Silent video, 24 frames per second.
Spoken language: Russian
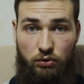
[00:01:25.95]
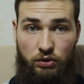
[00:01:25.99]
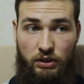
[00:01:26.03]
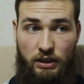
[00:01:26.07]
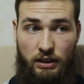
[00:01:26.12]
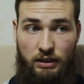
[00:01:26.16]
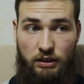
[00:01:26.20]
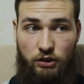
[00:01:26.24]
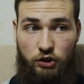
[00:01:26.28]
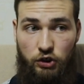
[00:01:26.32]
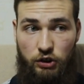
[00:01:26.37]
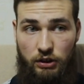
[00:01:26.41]

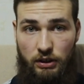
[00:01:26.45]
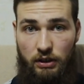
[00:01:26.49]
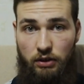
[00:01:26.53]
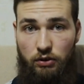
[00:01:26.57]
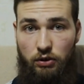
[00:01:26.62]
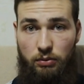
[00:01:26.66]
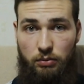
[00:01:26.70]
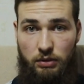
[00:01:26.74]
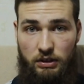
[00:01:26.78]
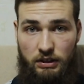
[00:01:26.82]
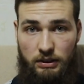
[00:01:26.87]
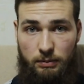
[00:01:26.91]
я
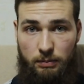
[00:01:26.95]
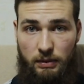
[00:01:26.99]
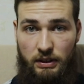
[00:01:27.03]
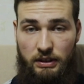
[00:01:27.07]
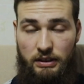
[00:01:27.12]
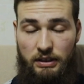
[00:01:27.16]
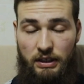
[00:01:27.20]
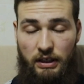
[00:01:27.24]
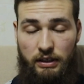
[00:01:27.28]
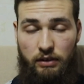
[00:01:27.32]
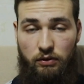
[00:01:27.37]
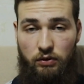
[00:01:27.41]
начинаю именно с
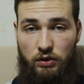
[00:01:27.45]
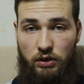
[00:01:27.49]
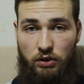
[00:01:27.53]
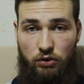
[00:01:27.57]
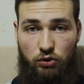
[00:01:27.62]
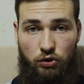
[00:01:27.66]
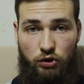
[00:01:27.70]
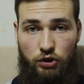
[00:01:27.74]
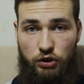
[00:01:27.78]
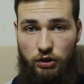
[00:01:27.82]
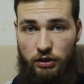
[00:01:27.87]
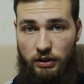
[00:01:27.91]
подтягиваний,
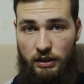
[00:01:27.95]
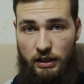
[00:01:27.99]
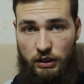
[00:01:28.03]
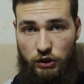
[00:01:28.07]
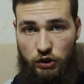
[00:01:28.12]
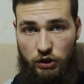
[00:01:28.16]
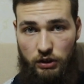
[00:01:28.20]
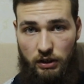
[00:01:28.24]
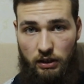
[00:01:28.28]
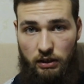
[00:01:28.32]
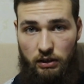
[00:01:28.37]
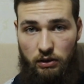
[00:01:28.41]
точно так
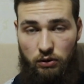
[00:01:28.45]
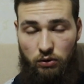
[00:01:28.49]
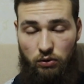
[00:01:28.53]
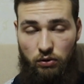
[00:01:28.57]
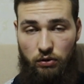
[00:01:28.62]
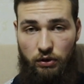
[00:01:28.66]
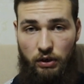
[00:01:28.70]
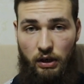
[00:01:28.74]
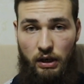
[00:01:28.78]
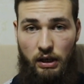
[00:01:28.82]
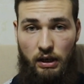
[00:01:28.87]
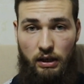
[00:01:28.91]
же, как и
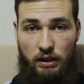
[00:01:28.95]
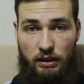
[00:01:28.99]
он.